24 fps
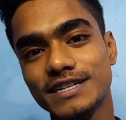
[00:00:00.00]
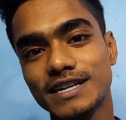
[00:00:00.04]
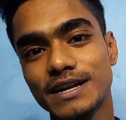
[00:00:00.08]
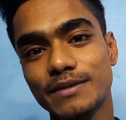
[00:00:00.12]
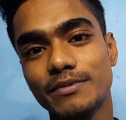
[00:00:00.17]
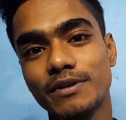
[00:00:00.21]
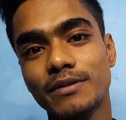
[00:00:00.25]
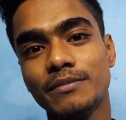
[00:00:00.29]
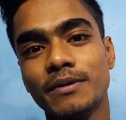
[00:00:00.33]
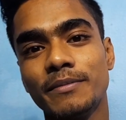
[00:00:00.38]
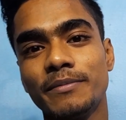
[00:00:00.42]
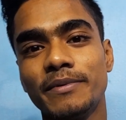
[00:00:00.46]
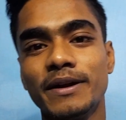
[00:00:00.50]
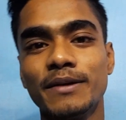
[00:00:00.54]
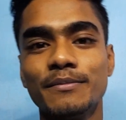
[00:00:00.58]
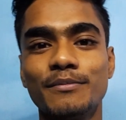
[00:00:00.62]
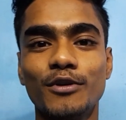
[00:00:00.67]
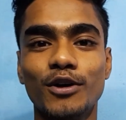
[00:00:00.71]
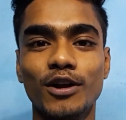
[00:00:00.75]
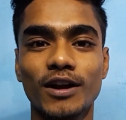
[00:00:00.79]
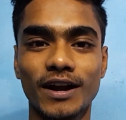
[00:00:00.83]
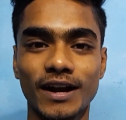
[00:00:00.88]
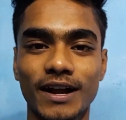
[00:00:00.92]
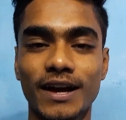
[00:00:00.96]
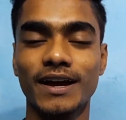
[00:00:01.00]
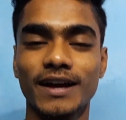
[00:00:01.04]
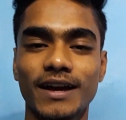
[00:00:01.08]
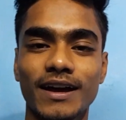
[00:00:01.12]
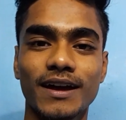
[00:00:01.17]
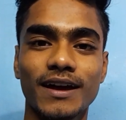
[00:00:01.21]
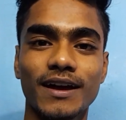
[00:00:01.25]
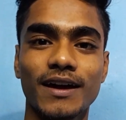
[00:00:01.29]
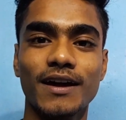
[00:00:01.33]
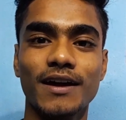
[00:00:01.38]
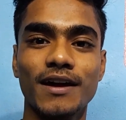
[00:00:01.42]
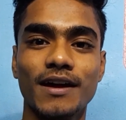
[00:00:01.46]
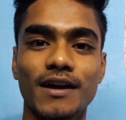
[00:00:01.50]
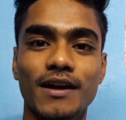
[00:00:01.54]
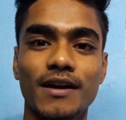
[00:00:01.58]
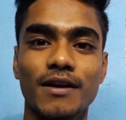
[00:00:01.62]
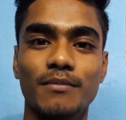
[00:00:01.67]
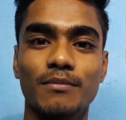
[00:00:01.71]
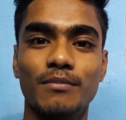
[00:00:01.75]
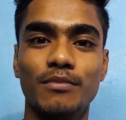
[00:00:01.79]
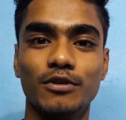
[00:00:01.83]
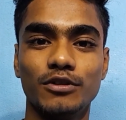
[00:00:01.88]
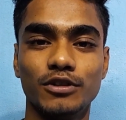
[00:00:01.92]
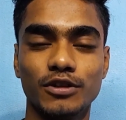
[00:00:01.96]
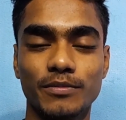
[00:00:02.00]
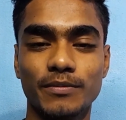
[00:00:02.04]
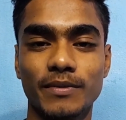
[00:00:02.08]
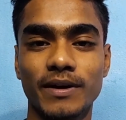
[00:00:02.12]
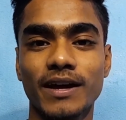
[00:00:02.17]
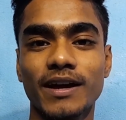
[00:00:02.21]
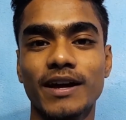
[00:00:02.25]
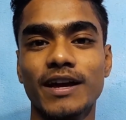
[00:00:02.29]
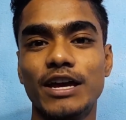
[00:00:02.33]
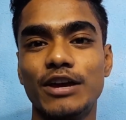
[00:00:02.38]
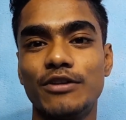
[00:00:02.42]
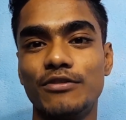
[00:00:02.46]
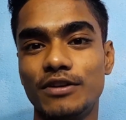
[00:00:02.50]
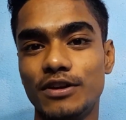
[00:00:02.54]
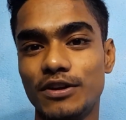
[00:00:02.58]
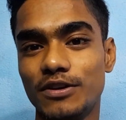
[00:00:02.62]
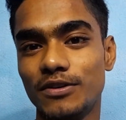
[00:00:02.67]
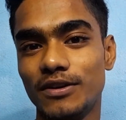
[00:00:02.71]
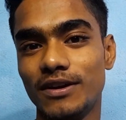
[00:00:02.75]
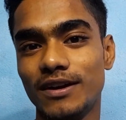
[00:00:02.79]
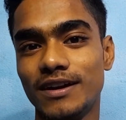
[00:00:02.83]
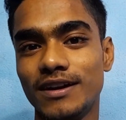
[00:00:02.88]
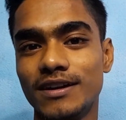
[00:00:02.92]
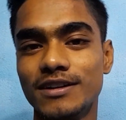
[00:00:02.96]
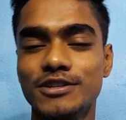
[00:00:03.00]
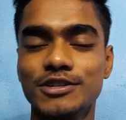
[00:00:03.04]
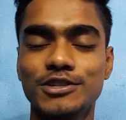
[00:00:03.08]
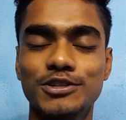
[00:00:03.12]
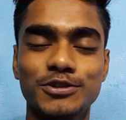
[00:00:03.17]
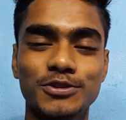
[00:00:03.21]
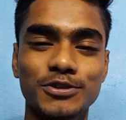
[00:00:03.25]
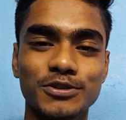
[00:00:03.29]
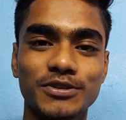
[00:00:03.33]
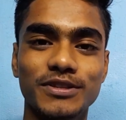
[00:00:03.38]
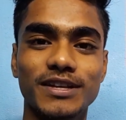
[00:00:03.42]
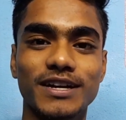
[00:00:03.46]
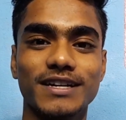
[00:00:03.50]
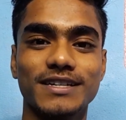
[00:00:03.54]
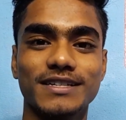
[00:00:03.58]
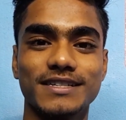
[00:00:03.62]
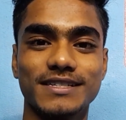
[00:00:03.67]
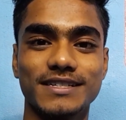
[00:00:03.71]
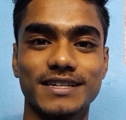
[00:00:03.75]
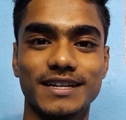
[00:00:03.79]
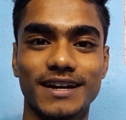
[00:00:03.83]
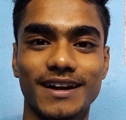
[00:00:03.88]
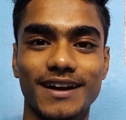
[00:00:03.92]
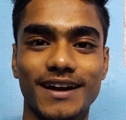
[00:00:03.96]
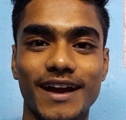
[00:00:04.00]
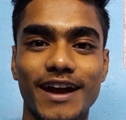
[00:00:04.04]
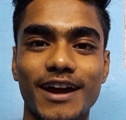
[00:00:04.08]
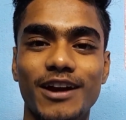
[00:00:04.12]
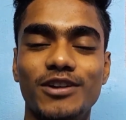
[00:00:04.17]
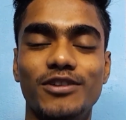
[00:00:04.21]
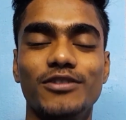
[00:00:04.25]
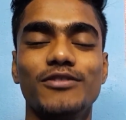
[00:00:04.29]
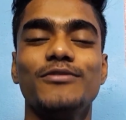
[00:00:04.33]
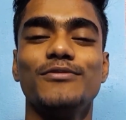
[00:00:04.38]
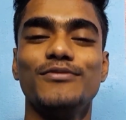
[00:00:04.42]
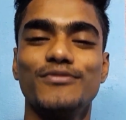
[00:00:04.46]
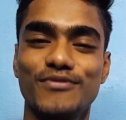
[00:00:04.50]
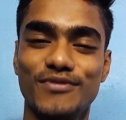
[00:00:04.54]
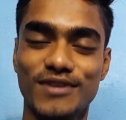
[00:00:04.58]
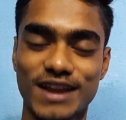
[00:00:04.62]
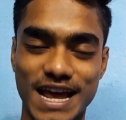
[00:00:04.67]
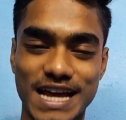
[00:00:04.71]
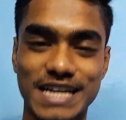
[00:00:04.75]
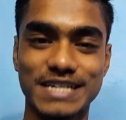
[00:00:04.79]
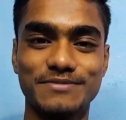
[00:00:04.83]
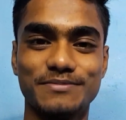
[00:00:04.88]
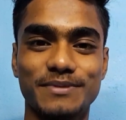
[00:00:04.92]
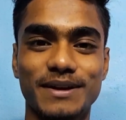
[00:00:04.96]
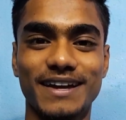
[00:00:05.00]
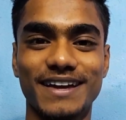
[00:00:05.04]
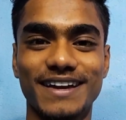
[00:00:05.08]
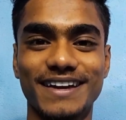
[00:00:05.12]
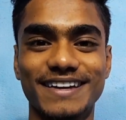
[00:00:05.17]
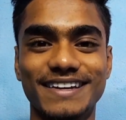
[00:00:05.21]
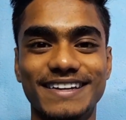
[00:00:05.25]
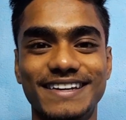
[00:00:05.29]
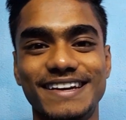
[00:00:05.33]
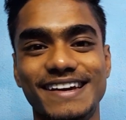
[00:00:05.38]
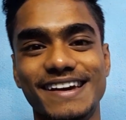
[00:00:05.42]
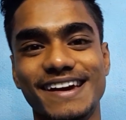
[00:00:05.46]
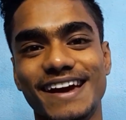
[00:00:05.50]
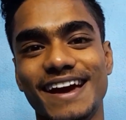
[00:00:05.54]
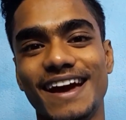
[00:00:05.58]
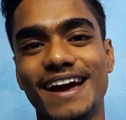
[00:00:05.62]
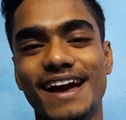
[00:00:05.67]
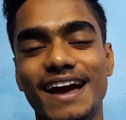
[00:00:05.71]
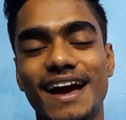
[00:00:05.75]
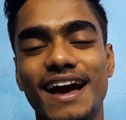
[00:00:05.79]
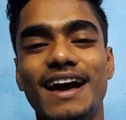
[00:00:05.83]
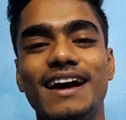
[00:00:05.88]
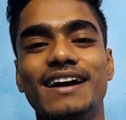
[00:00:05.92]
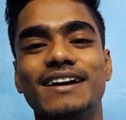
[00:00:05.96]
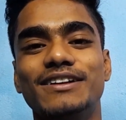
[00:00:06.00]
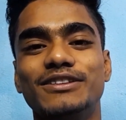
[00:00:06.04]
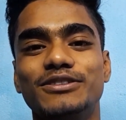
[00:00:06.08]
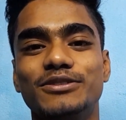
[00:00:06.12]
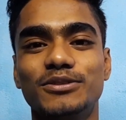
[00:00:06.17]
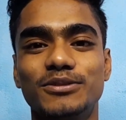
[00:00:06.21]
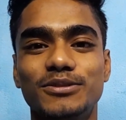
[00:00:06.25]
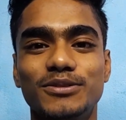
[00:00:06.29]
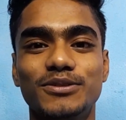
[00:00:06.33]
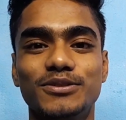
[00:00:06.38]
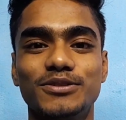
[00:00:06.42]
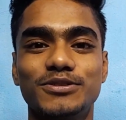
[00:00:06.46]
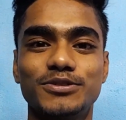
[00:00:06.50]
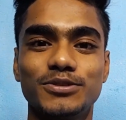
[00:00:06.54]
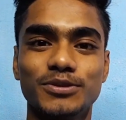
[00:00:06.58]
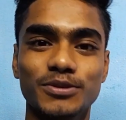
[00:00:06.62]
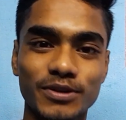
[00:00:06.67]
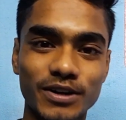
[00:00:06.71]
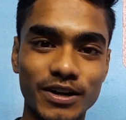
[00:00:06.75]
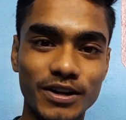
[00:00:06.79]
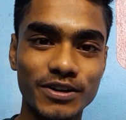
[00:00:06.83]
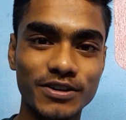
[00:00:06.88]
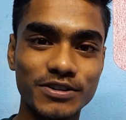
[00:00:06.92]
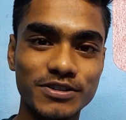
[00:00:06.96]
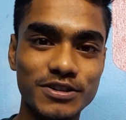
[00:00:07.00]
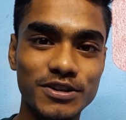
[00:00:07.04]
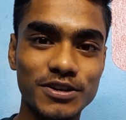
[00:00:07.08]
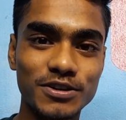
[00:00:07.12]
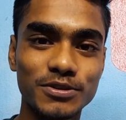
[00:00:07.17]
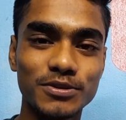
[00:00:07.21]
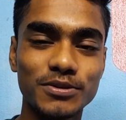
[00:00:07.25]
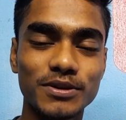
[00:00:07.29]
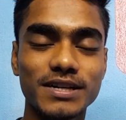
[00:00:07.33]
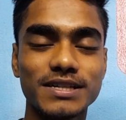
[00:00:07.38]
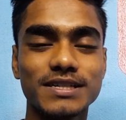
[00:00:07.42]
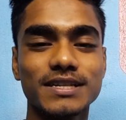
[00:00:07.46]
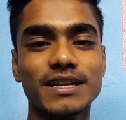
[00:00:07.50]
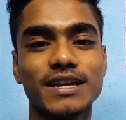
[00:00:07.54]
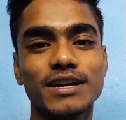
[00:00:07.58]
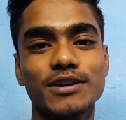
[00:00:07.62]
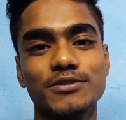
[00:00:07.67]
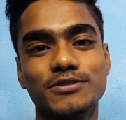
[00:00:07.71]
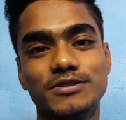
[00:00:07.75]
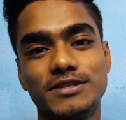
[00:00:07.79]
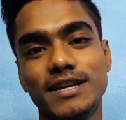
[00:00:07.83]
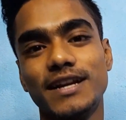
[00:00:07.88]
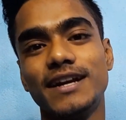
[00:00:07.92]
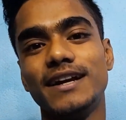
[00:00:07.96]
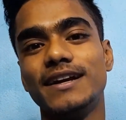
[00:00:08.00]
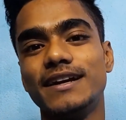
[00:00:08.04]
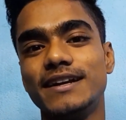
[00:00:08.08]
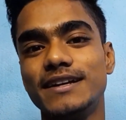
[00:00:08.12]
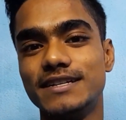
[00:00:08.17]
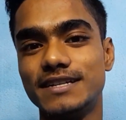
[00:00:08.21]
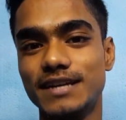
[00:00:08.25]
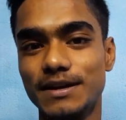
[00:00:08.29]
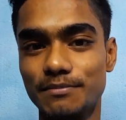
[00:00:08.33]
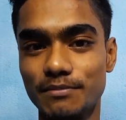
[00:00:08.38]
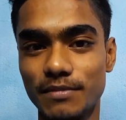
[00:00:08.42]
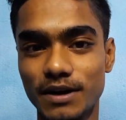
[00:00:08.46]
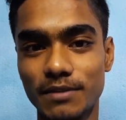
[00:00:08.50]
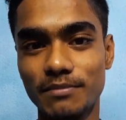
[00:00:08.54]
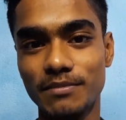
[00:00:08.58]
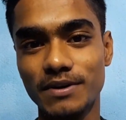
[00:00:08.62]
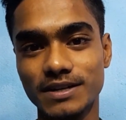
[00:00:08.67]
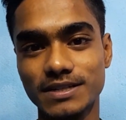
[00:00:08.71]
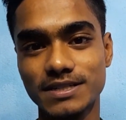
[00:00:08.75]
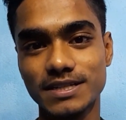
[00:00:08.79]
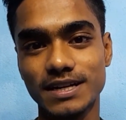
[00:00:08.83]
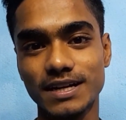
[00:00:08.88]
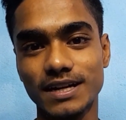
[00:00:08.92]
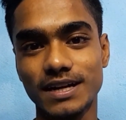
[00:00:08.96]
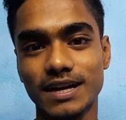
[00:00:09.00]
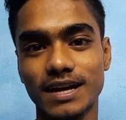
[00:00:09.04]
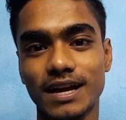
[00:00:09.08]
সেটআপের ব্যাপারে বলার আগে প্রথমে ইউনিক ওয়ার্ল্ডের শুরুতে আসা যাক একটু ফ্ল্যাশব্যাকে গিয়ে তো শুরুটা হয়েছিল দু হাজার একুশের ডিসেম্বর মাসে